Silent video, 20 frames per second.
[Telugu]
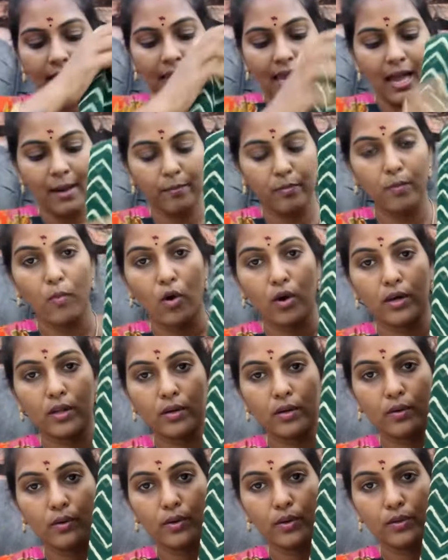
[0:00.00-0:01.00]
గ్యాప్
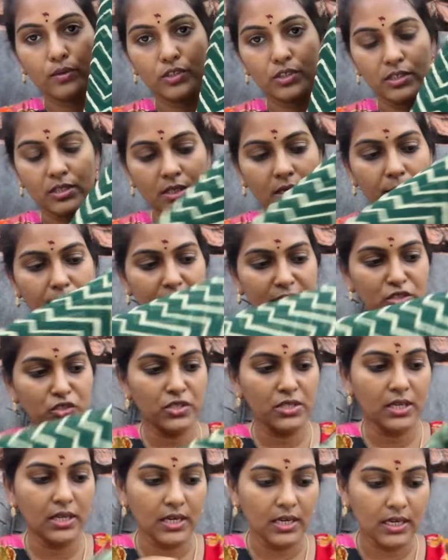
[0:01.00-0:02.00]
బార్డర్ కూడా వచ్చింది
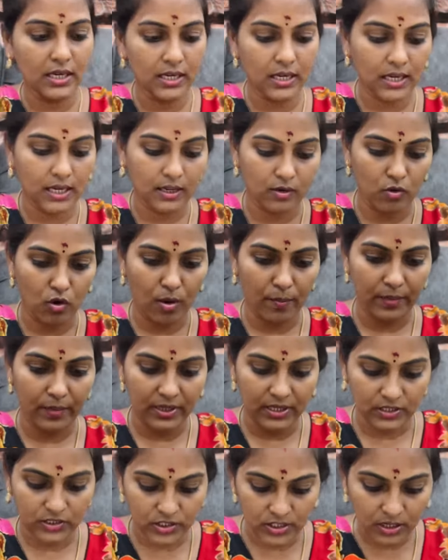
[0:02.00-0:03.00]
మంచి గ్రీన్ కలర్
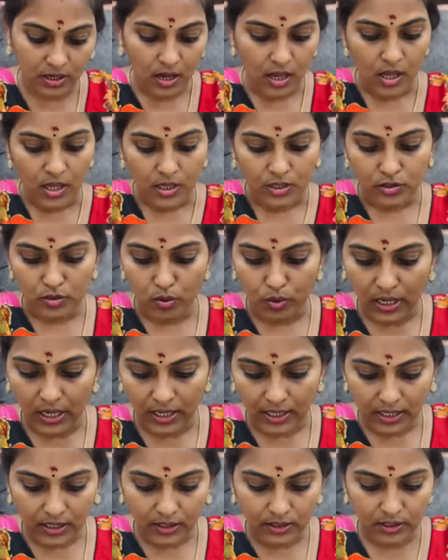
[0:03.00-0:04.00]
కాంబినేషన్ సో
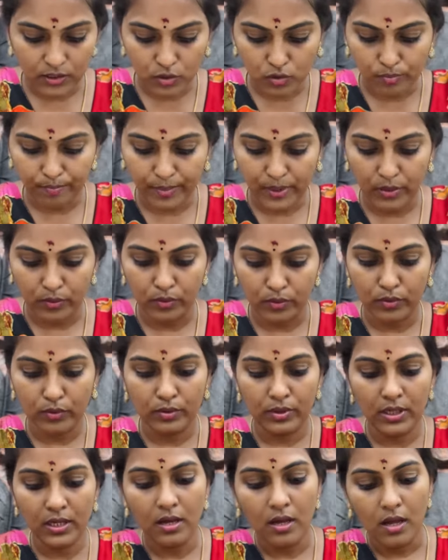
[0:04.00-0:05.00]
కలర్ అయితే సూపర్
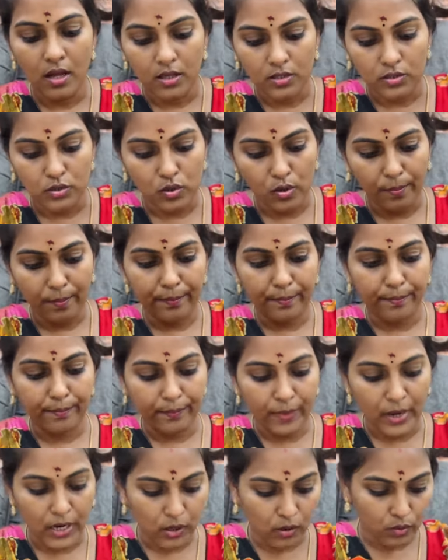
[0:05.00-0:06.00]
ఉంటుంది సో
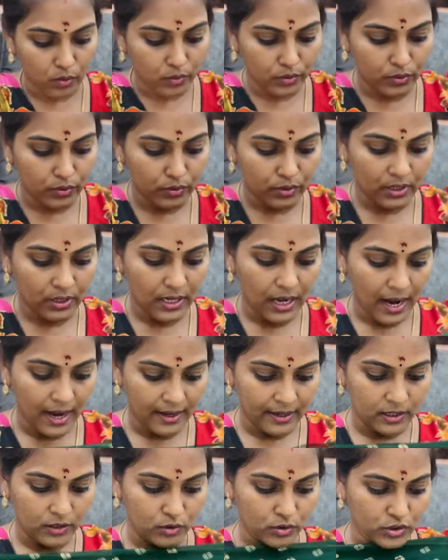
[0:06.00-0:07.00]
పళ్ళు ఉంటుంది
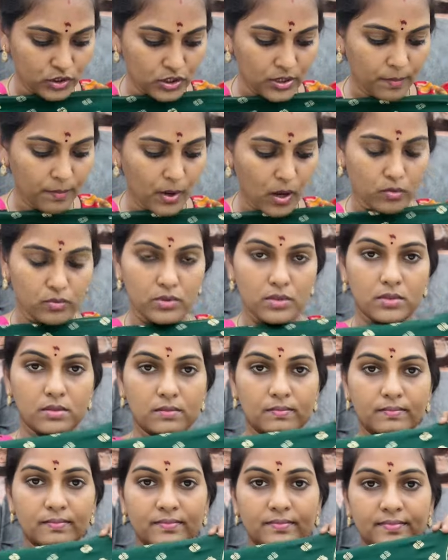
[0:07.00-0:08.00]
అండ్ ఇది వచ్చి బ్లౌజ్
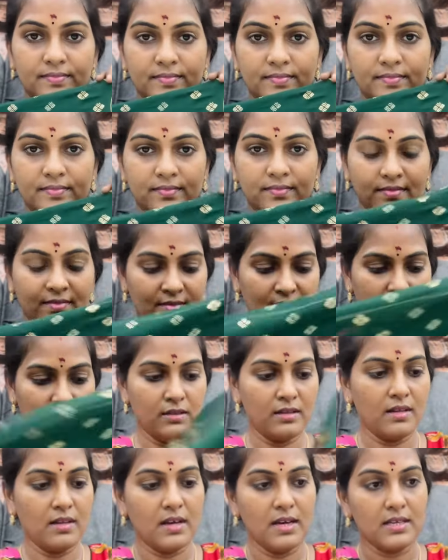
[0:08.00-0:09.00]

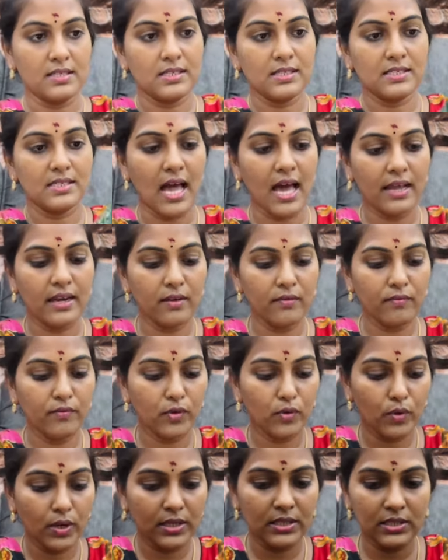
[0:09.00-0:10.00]
సో శారీ
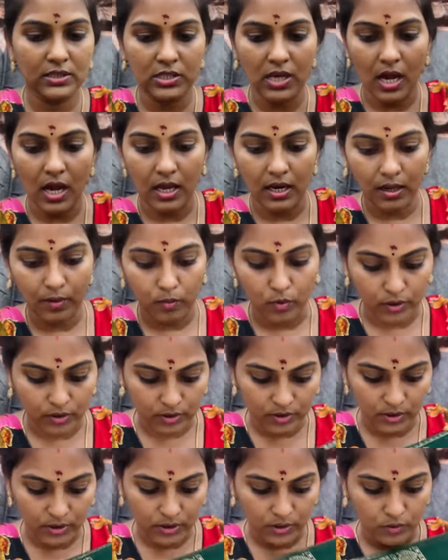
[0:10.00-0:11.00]
వ్యూ అయితే చాలా
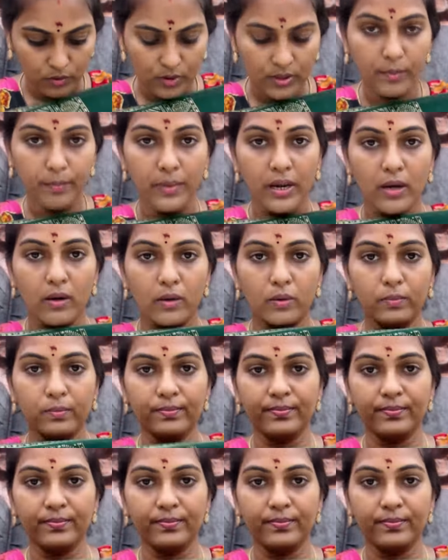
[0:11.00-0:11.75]
బాగుంటుంది ఇదిగోండి పళ్ళు